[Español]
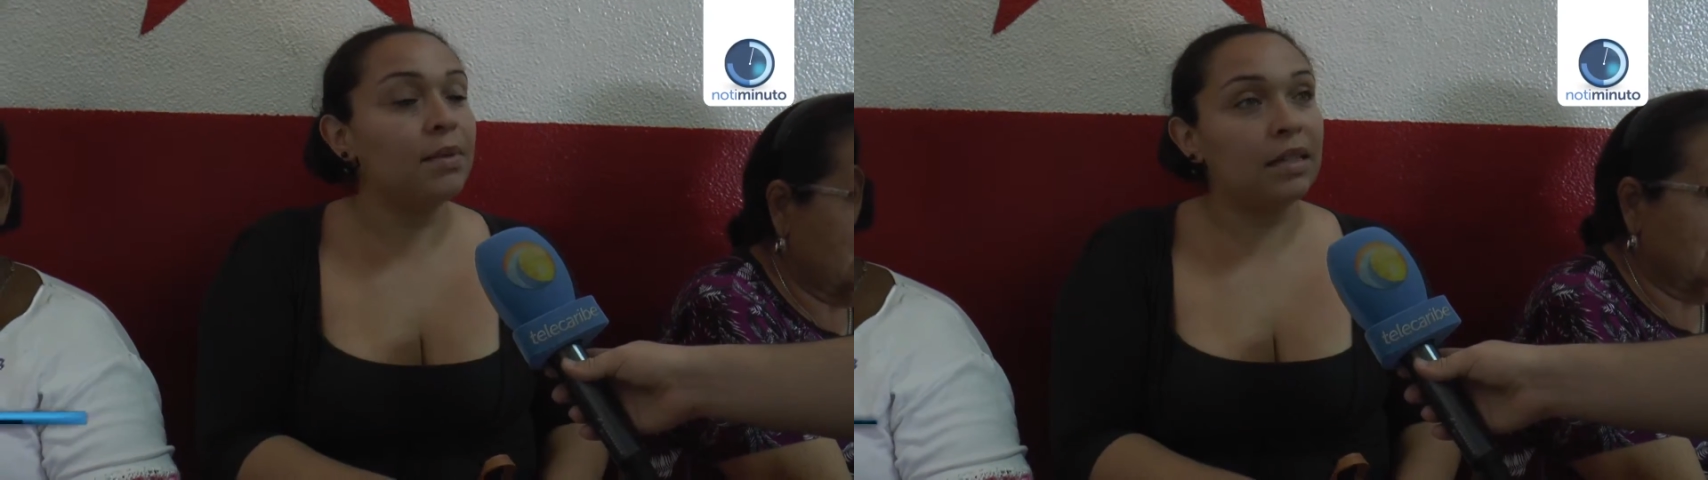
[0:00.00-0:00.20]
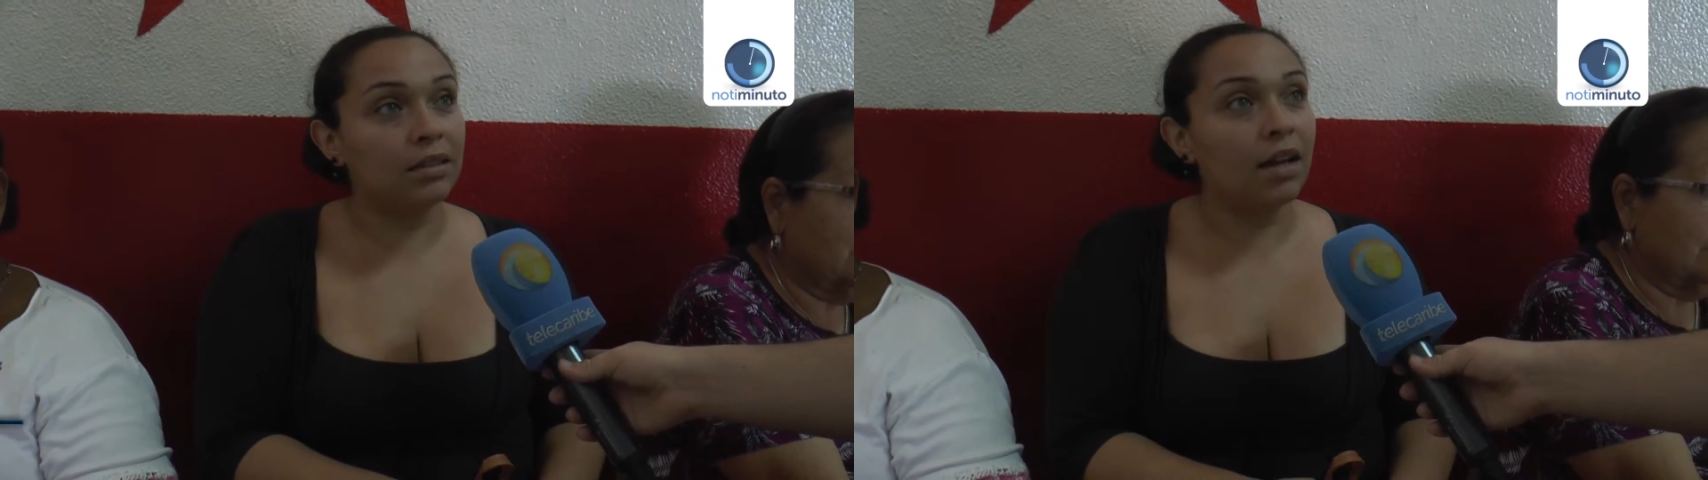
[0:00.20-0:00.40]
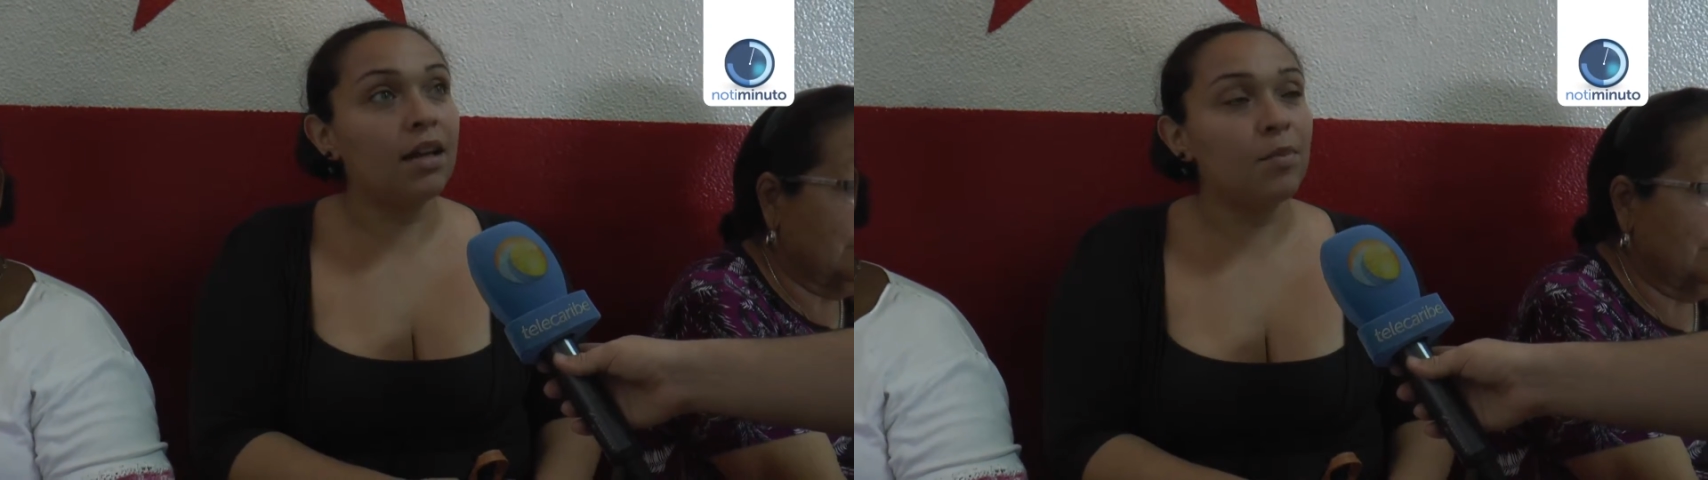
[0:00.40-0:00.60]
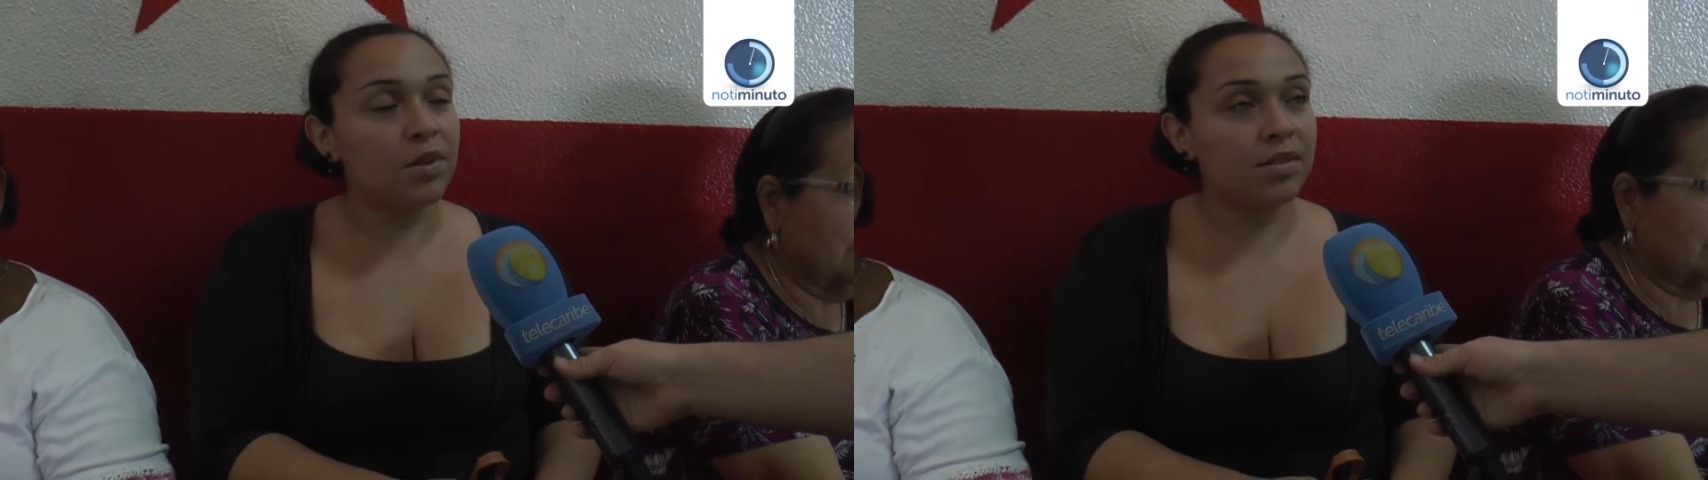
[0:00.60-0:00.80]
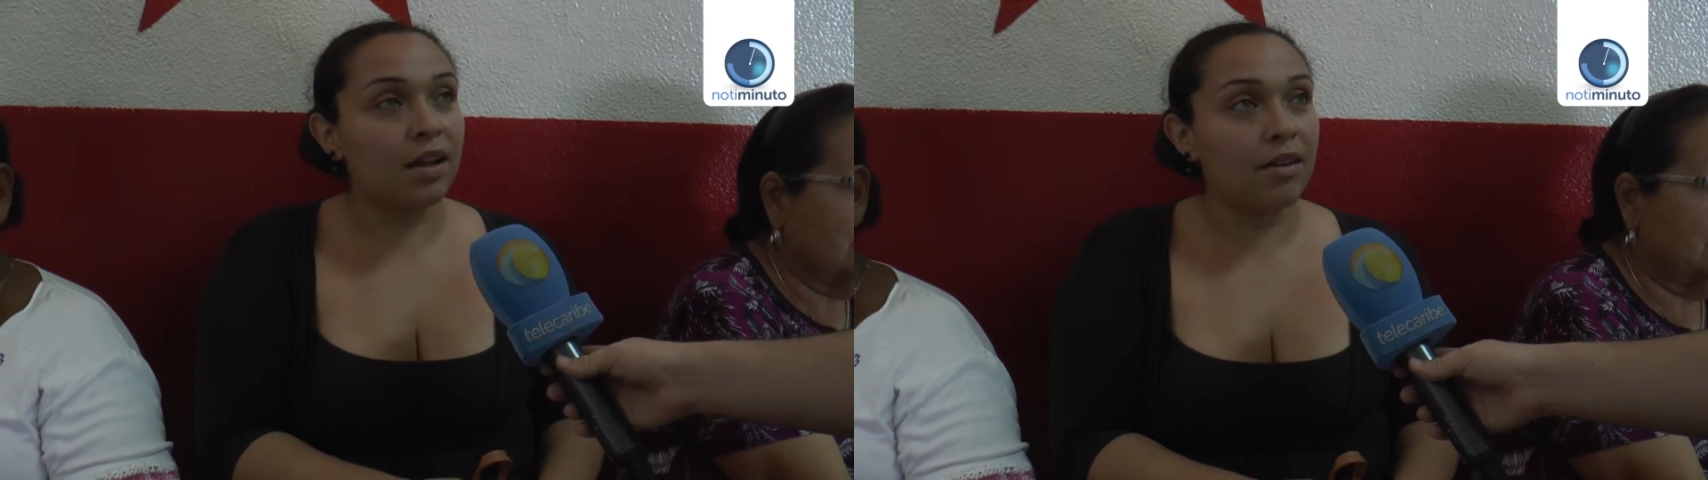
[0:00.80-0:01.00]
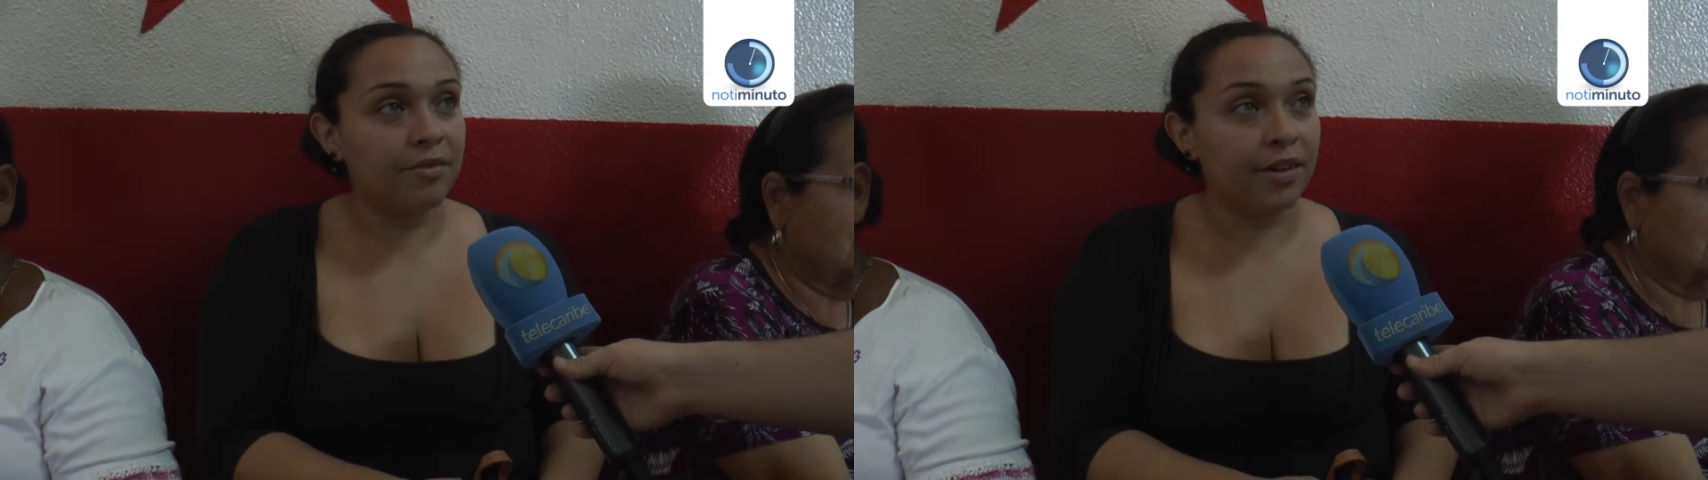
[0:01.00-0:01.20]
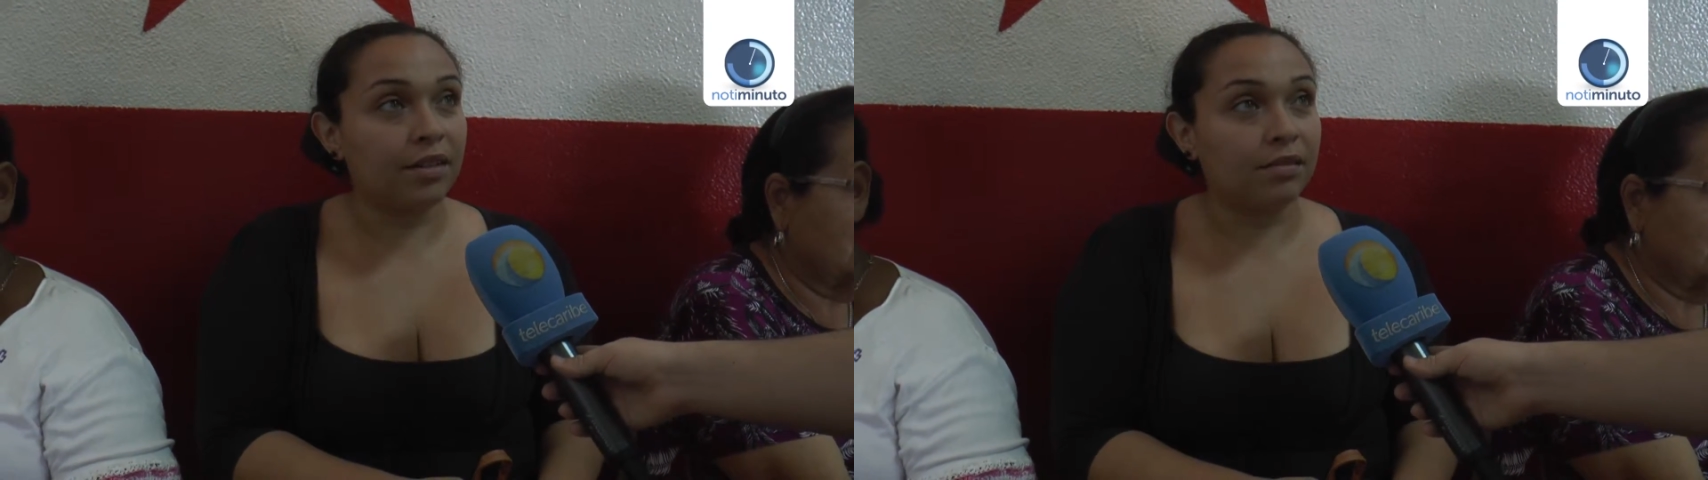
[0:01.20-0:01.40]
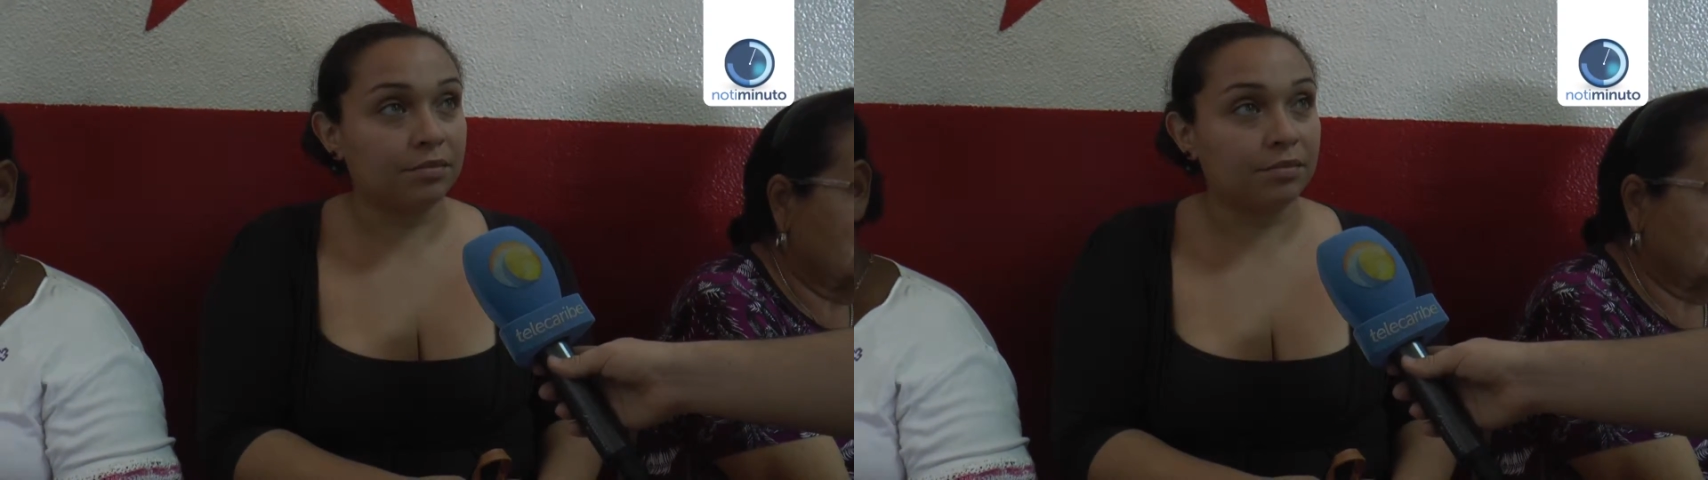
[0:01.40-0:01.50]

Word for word: militares y policías afuera.